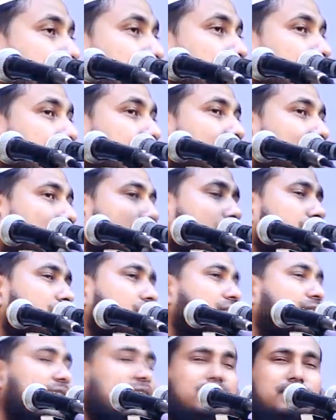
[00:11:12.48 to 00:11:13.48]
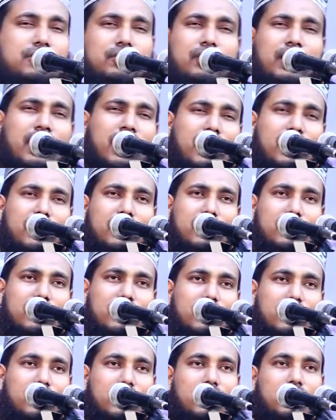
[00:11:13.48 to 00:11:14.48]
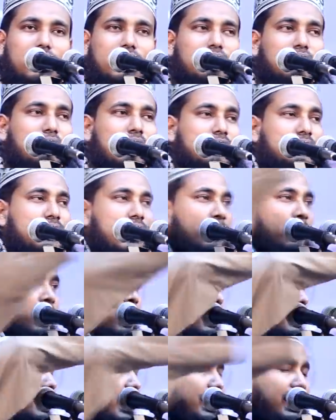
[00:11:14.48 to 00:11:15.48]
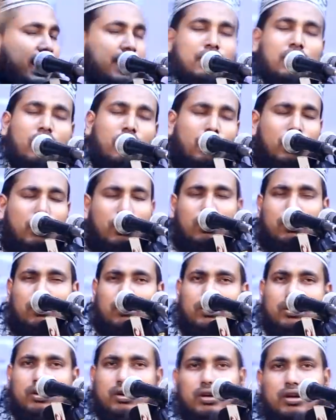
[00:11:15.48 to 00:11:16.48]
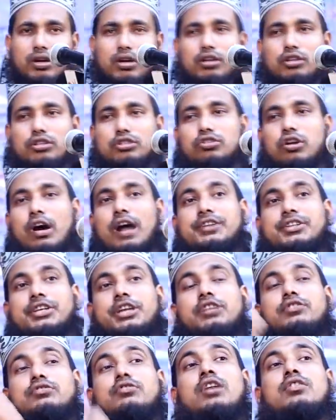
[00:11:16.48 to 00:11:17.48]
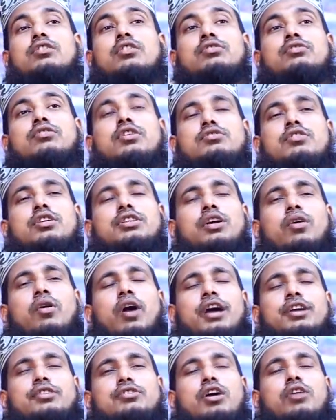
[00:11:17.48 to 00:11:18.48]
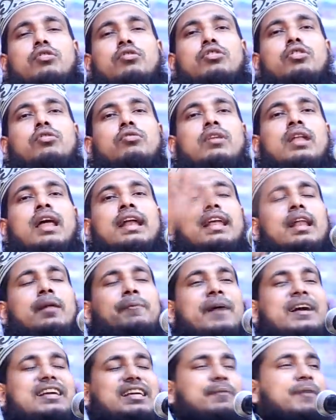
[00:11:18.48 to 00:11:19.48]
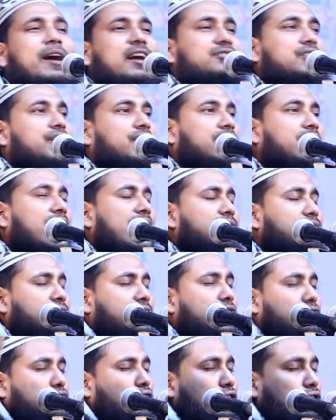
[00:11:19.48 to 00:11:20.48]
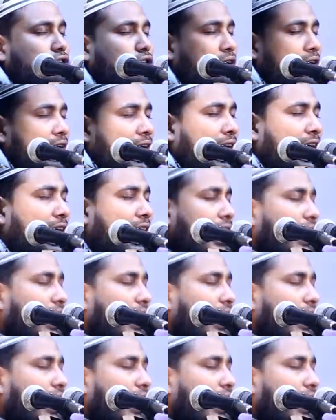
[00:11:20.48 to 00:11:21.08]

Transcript: জেলখানায় বন্দি থাকতো না কথা বলেন না কেন সঠিক তদন্ত যদি হইতো কোনো কোরআনের পাখি ফাঁসির কাজটা ঝুলতো না